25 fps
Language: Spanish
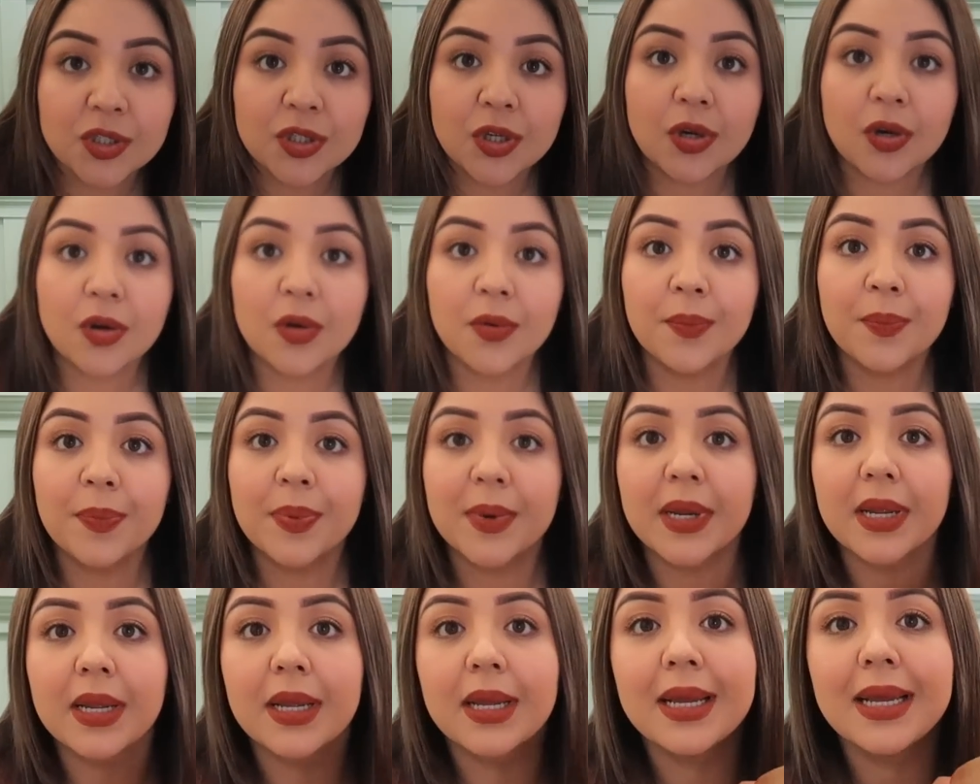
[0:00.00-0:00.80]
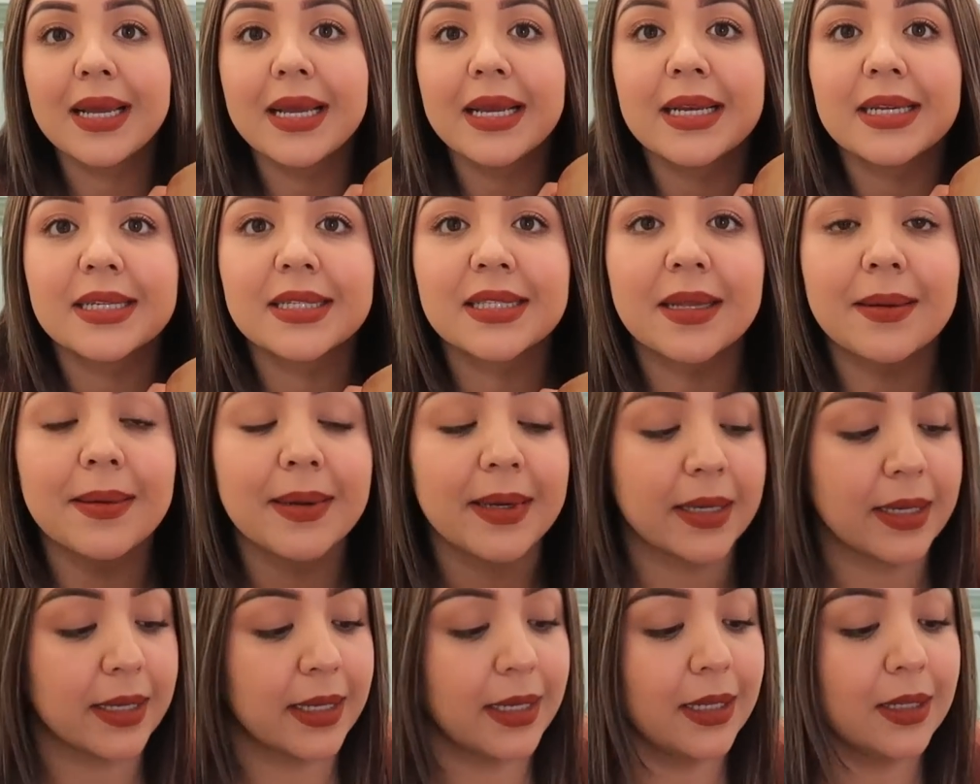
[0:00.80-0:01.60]
Yo compré este
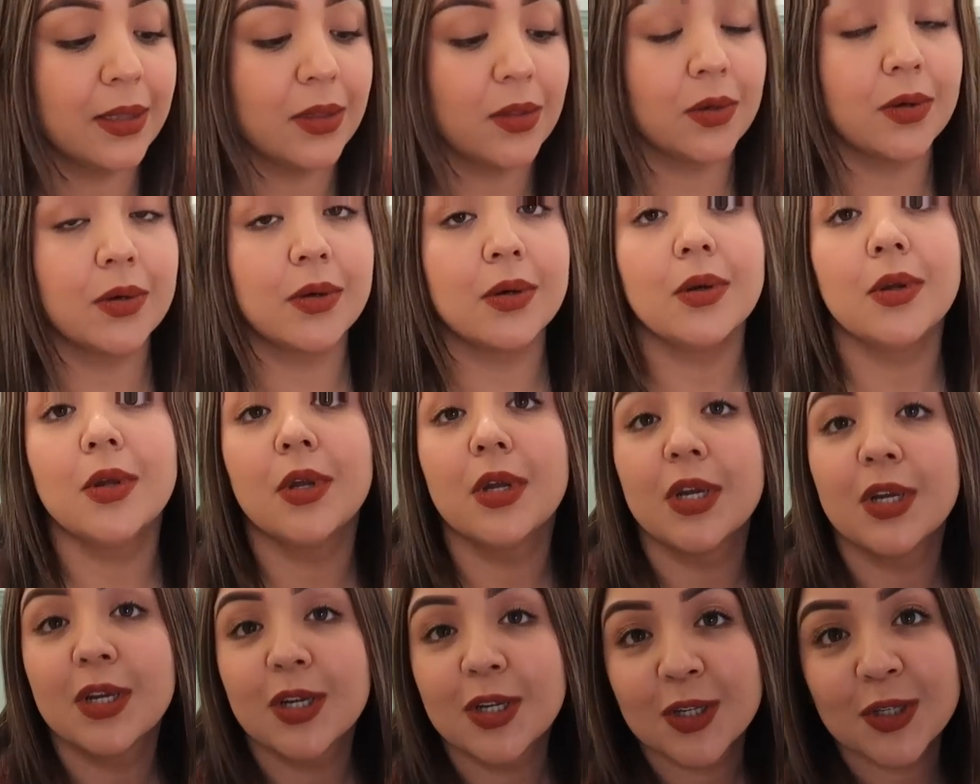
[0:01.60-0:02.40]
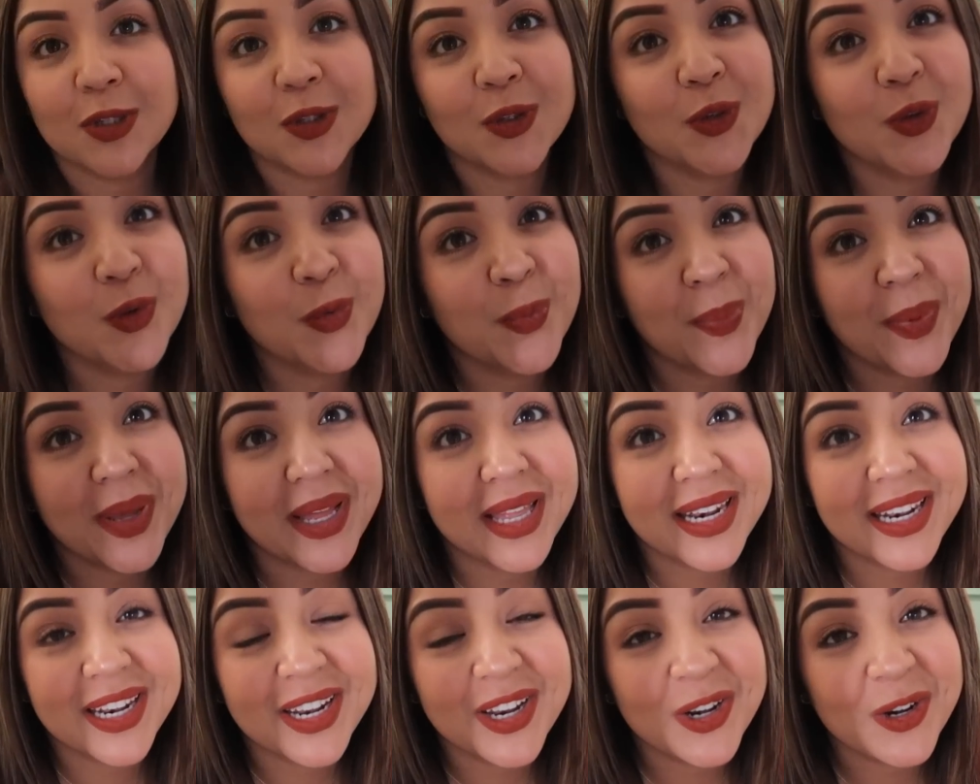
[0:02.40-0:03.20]
banquito
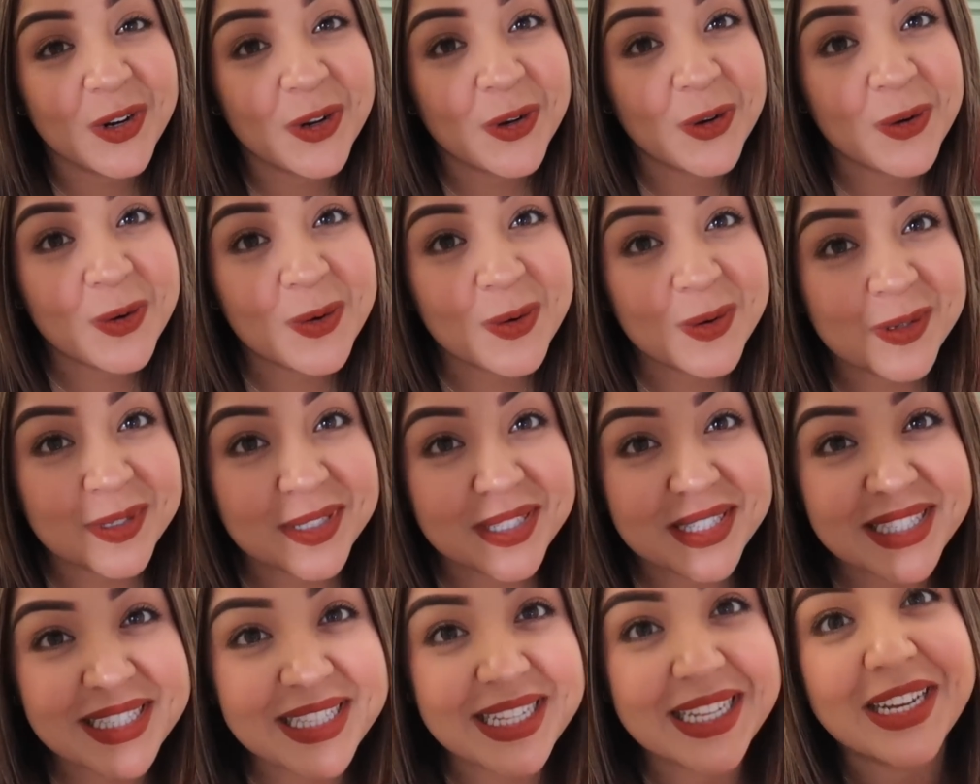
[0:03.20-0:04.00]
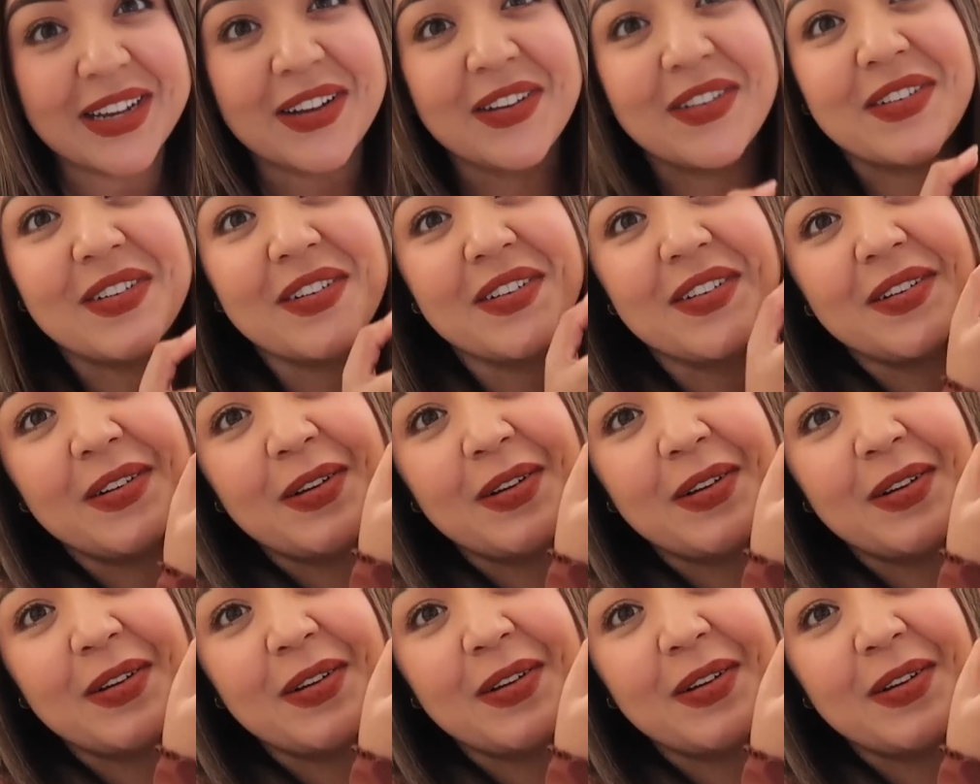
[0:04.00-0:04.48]
súper rústico.